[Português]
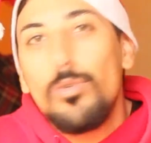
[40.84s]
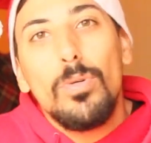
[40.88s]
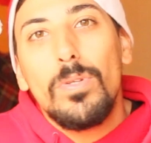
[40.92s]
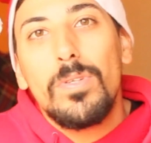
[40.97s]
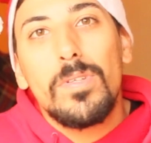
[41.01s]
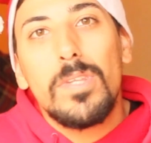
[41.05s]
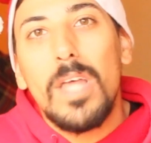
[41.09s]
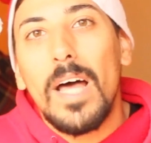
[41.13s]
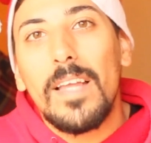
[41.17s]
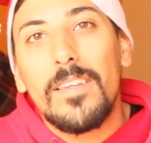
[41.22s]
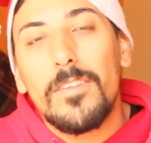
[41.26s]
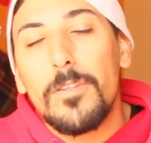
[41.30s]

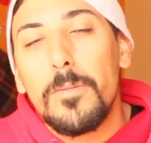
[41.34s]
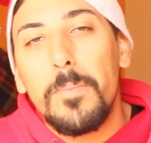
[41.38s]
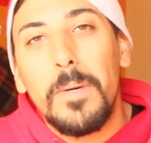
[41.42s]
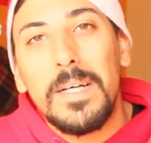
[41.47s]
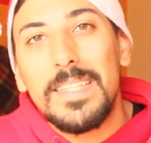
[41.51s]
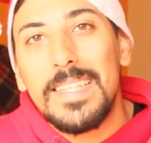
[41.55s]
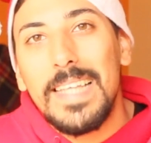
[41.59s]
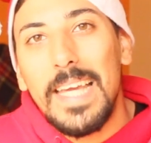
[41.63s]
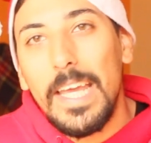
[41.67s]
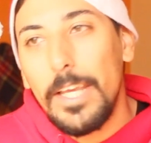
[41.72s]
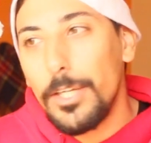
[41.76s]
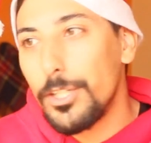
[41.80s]
tudo dado de
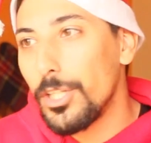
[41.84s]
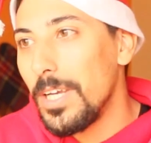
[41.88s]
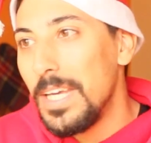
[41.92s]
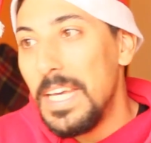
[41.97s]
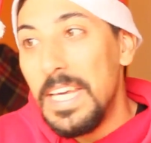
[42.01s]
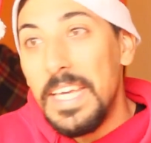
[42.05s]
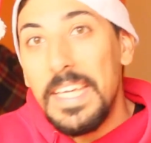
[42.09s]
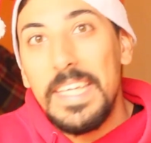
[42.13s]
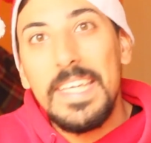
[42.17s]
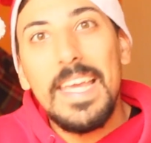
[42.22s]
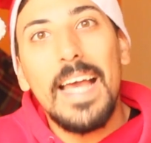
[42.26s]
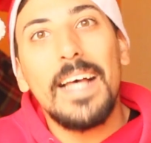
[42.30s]
bandeja
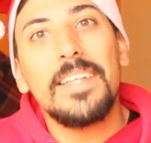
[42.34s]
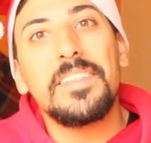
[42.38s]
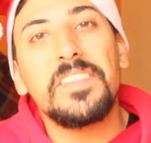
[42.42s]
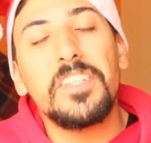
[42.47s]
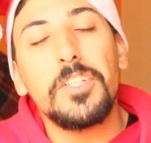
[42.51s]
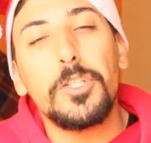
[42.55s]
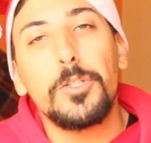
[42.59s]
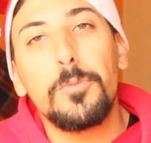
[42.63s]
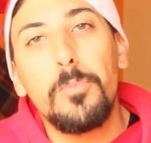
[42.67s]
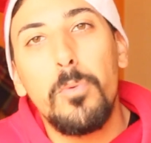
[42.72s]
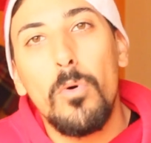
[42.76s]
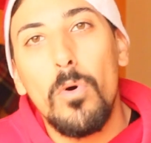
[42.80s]
e
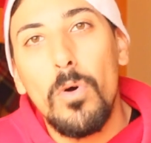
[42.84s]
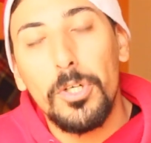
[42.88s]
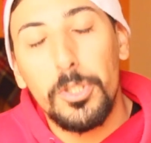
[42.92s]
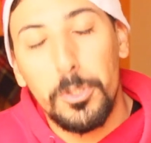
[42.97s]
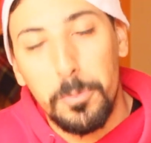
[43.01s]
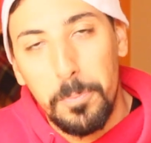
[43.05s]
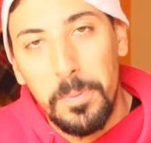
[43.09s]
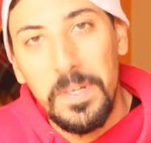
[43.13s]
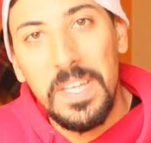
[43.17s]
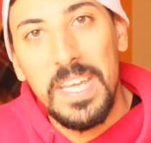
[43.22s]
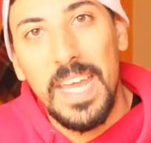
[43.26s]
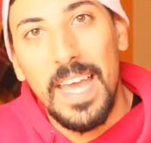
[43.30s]
essas boas
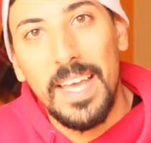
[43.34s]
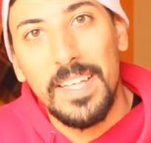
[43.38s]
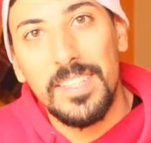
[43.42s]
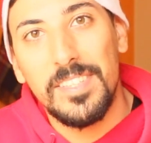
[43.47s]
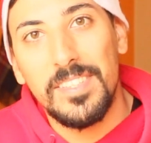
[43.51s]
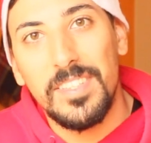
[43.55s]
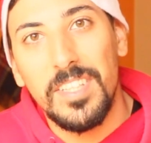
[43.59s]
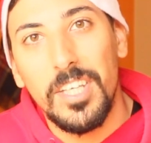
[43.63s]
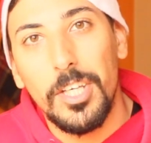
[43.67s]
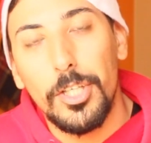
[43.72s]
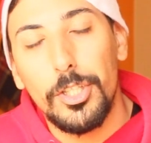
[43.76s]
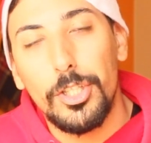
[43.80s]

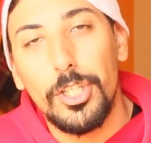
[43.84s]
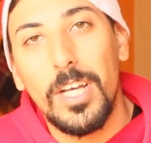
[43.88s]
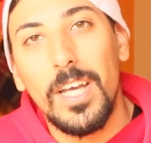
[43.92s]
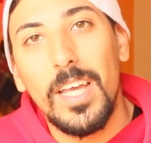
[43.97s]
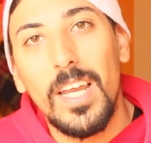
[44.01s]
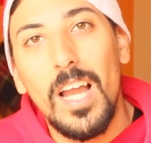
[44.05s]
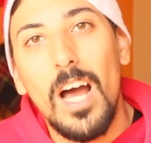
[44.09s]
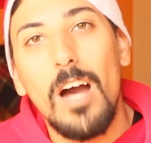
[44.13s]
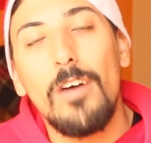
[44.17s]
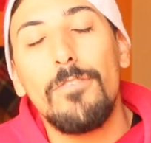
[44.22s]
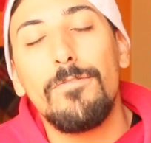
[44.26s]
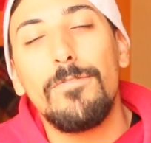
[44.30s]
experiências
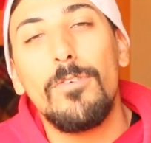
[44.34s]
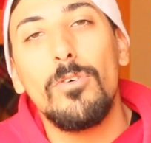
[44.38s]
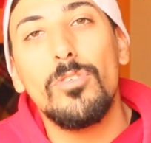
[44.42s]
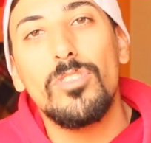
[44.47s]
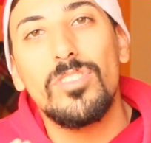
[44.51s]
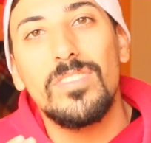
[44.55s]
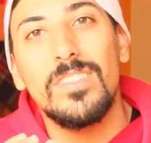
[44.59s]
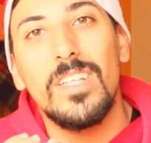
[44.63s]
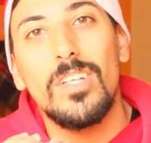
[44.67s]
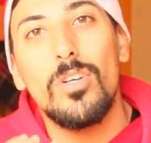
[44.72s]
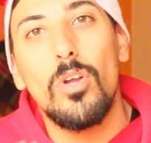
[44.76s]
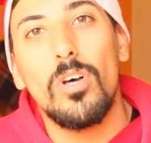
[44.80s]

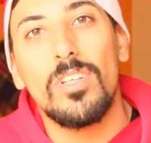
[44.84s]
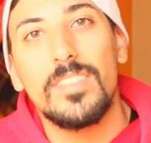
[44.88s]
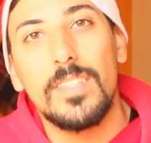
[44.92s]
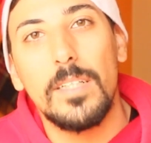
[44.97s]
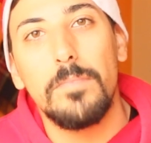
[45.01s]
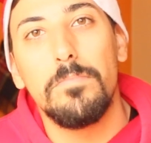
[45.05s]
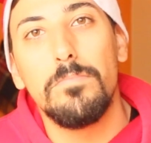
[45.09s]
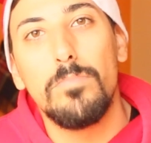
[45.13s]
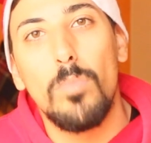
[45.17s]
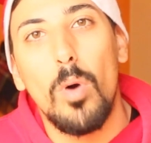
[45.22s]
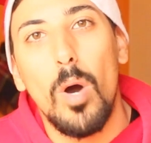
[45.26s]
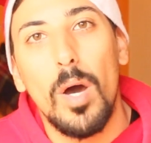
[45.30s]
cravam-se na
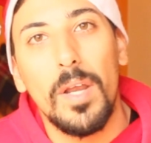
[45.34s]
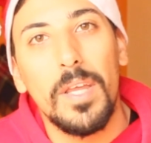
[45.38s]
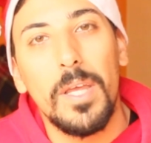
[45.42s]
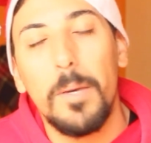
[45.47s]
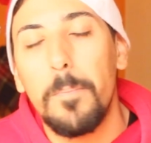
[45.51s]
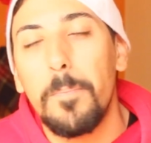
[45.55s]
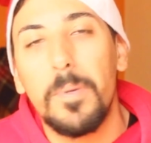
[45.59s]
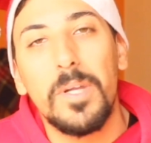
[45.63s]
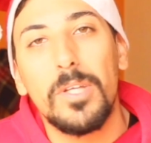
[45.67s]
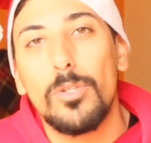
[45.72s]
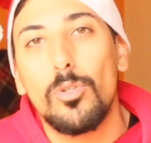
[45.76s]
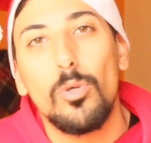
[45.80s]
nossa
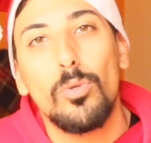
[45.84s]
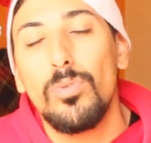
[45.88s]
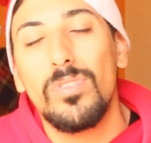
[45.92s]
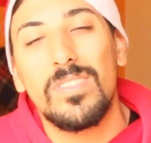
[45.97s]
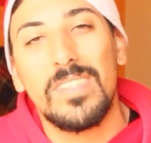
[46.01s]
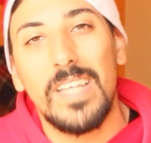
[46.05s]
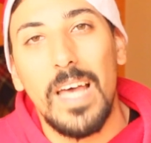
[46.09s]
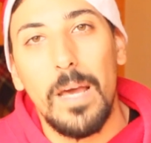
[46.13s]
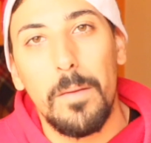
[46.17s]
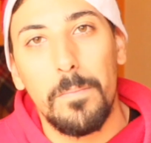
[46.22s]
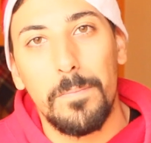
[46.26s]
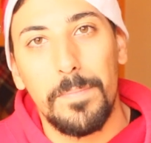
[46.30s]
memória para todo o
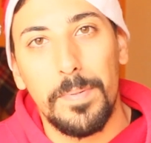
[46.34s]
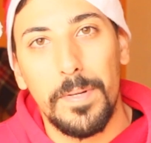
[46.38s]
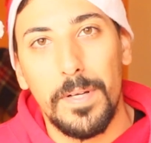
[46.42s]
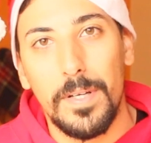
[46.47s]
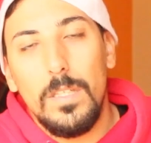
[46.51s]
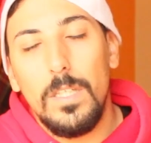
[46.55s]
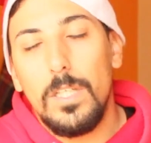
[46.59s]
sempre.